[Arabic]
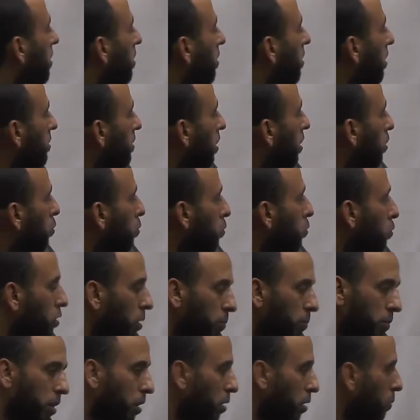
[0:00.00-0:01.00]
قد يكون
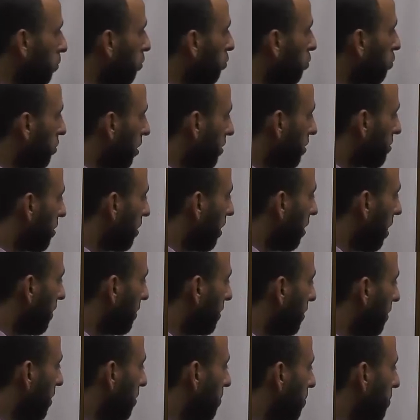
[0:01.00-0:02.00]
ضميرا متصلا
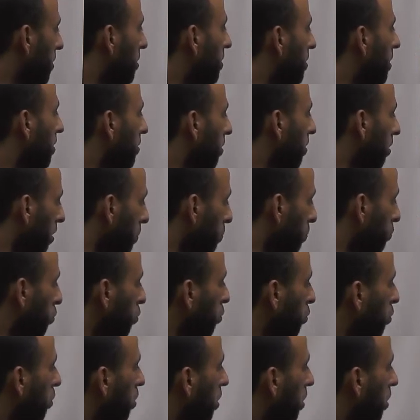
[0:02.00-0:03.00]
مثل ضربت